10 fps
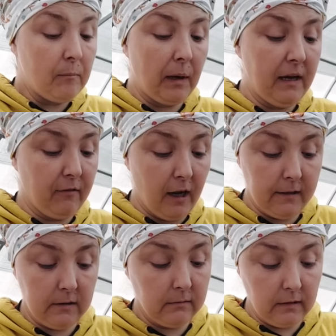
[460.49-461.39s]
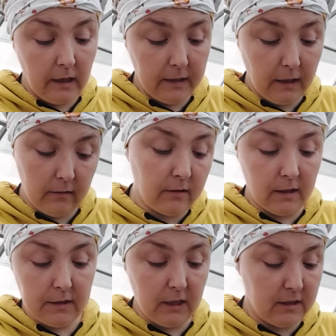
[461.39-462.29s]
поливать надо,
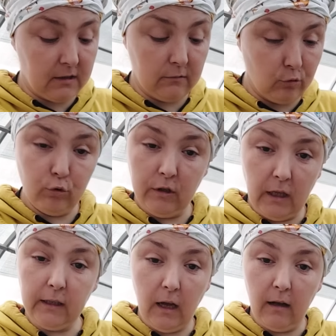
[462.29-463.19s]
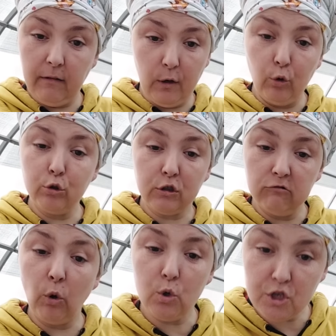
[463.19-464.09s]
как я иногда говорю,
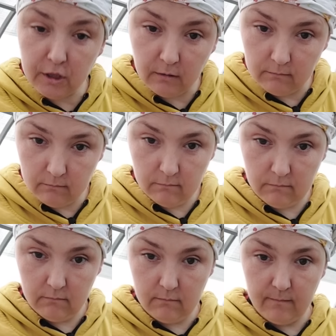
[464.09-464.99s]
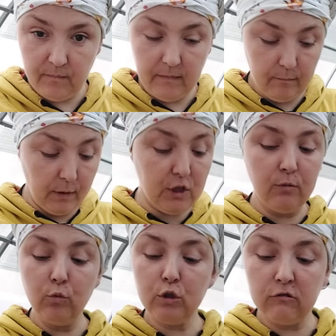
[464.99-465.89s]
с ложки.
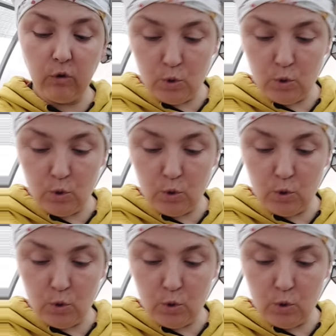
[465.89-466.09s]
Почему с